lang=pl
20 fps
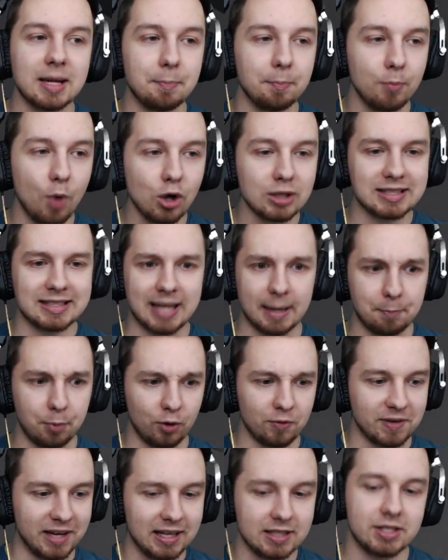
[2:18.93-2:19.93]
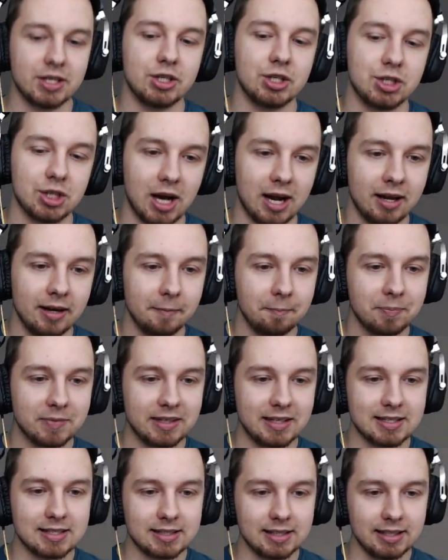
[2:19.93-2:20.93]
można powiedzieć, że
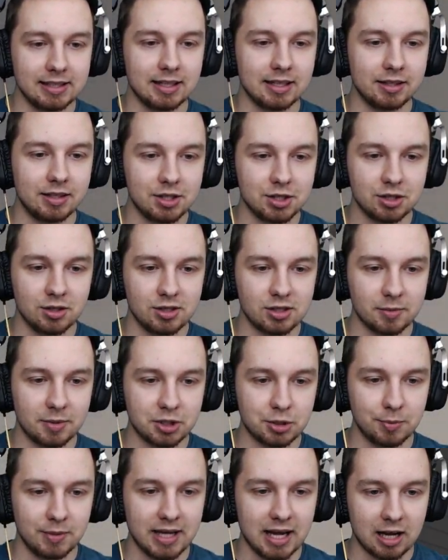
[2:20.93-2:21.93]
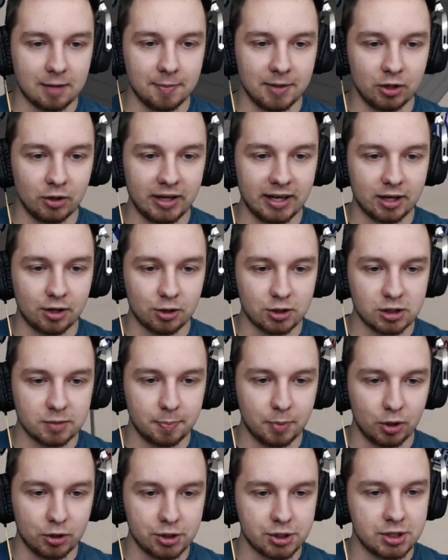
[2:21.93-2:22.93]
jest identyczny i zobaczymy, jak Manojek
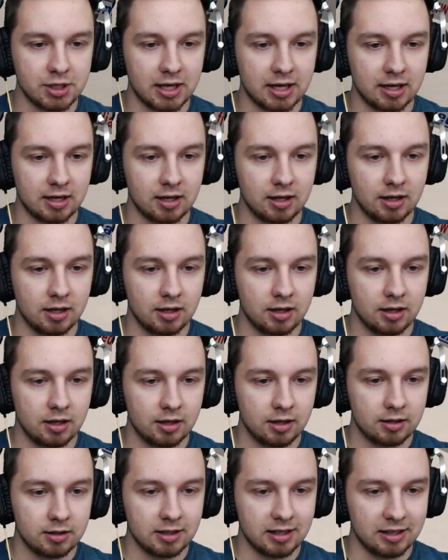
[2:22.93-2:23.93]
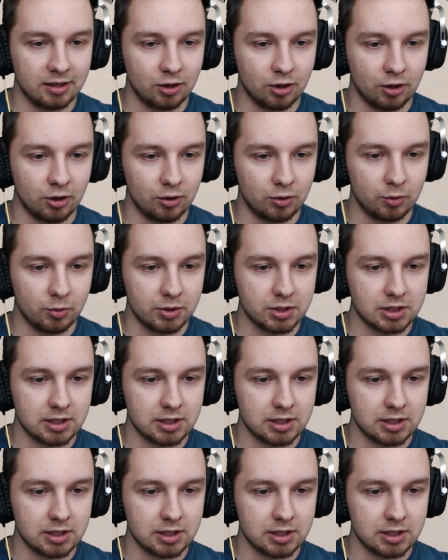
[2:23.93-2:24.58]
rozpocznie ten konkurs.